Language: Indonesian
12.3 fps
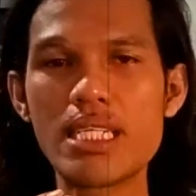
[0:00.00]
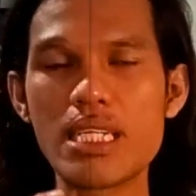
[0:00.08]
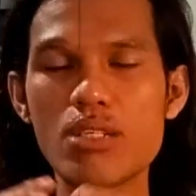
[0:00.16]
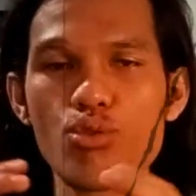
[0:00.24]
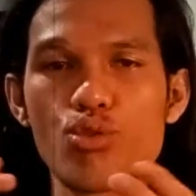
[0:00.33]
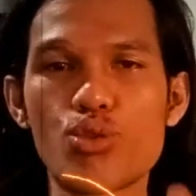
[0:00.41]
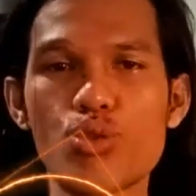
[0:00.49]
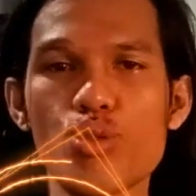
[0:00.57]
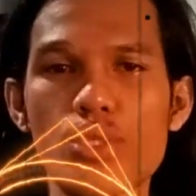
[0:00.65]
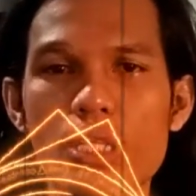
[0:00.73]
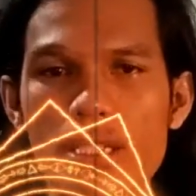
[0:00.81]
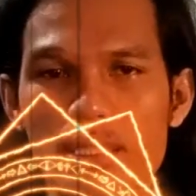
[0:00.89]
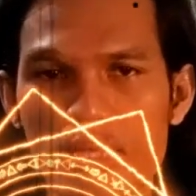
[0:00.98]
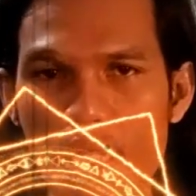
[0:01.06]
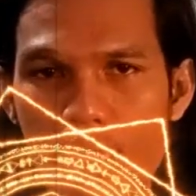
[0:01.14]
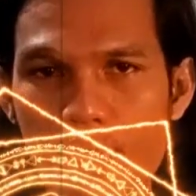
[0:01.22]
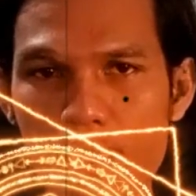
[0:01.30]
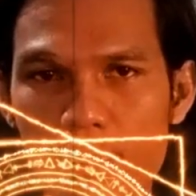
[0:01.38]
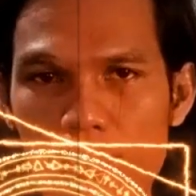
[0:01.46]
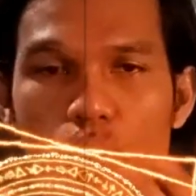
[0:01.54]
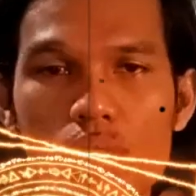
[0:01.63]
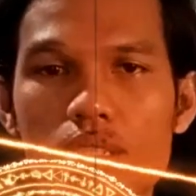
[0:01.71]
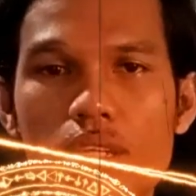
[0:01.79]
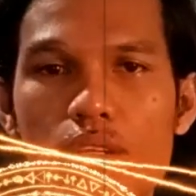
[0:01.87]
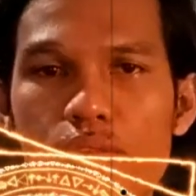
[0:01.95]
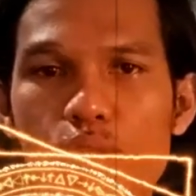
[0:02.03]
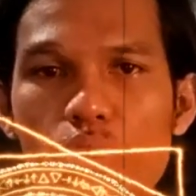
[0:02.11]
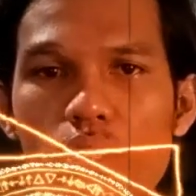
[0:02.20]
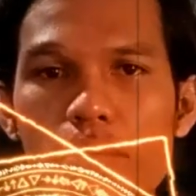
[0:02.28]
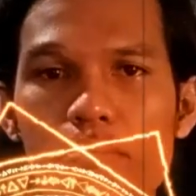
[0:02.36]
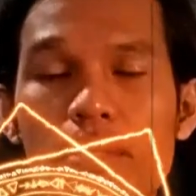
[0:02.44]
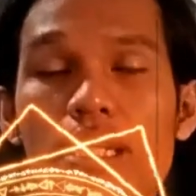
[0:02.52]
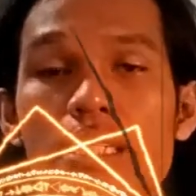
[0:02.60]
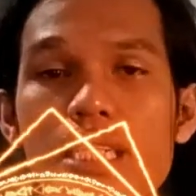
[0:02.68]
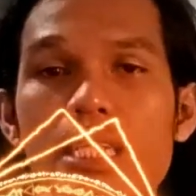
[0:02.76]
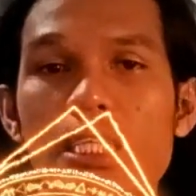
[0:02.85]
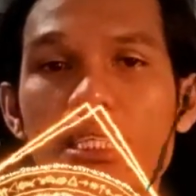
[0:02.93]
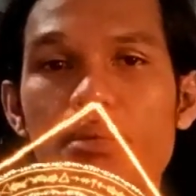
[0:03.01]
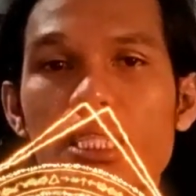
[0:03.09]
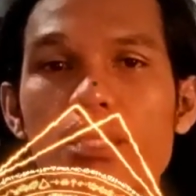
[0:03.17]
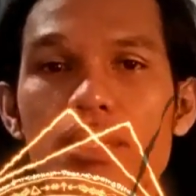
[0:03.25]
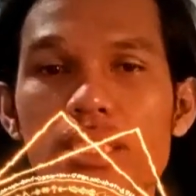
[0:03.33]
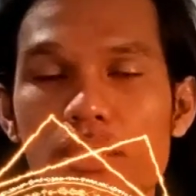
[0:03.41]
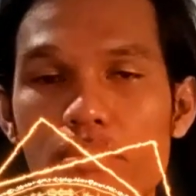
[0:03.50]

banyak unsur yang sangat luas di dalam video klip. Jika teman-teman